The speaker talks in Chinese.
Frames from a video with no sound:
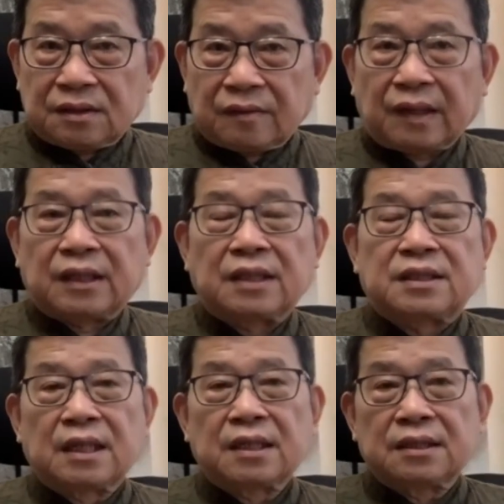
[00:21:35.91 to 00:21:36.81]
对吧？它
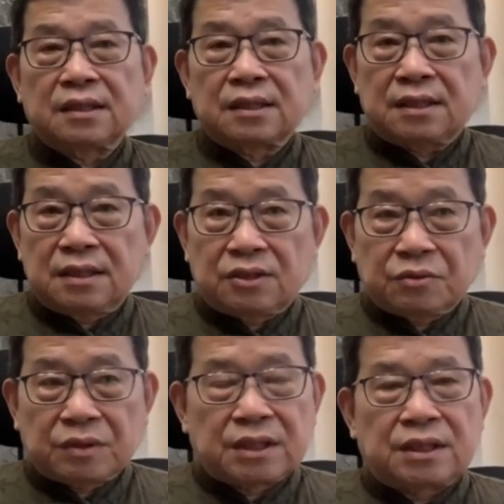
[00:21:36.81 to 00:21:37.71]
整个这个自
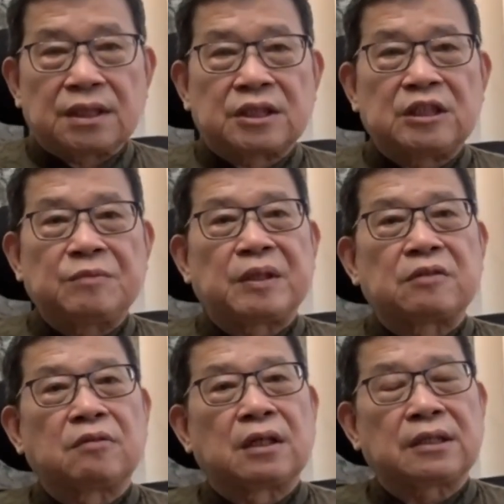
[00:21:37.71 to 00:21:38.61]
助这些基
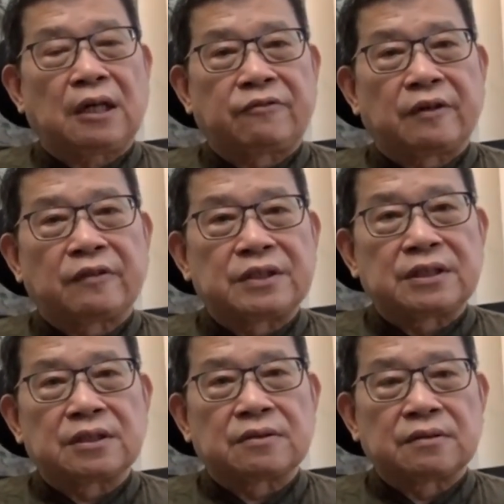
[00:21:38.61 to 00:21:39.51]
本法大法官
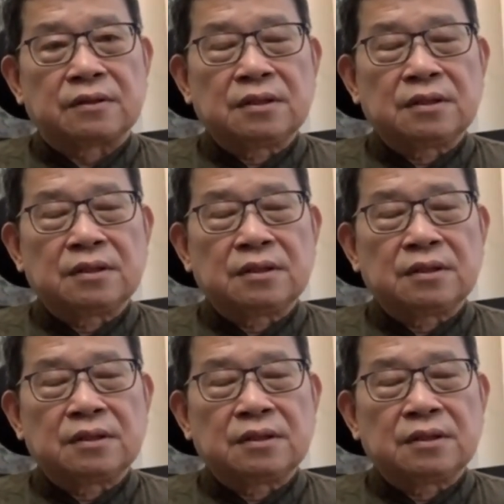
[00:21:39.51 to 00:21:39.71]
制度，